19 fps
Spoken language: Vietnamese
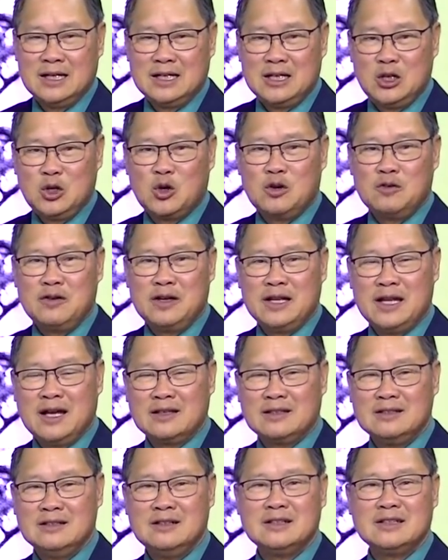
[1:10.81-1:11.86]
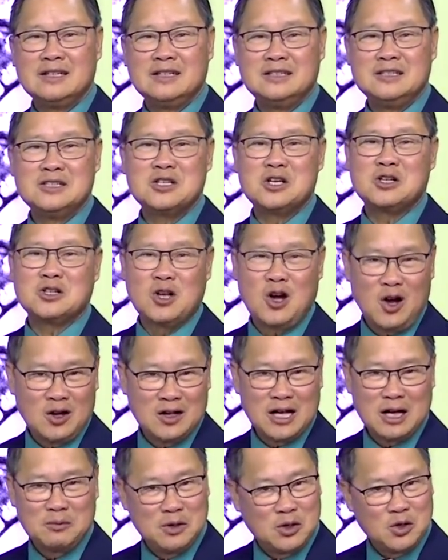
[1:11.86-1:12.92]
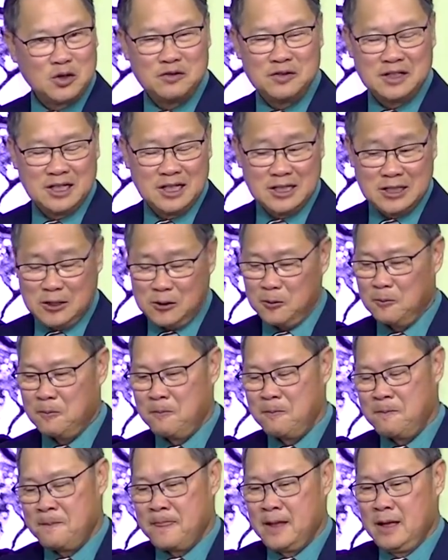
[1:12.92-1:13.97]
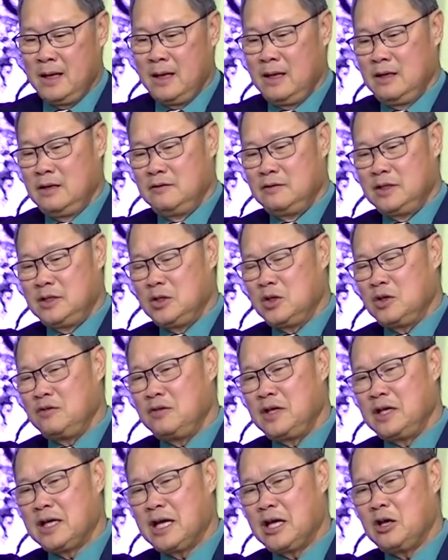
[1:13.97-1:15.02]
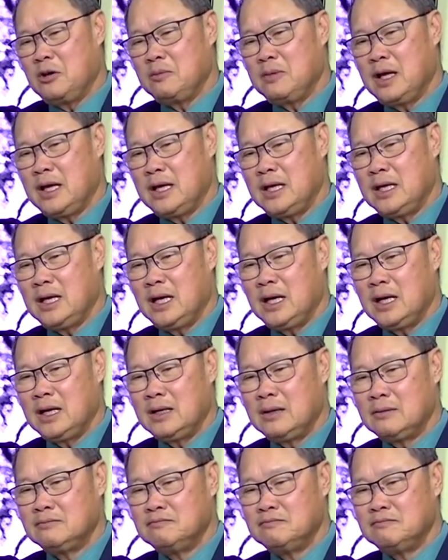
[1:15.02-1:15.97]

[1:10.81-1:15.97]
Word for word: nếu quý vị đã thương thì thương cho trót cảm ơn quý vị rất nhiều và thưa quý vị ngày hôm nay à,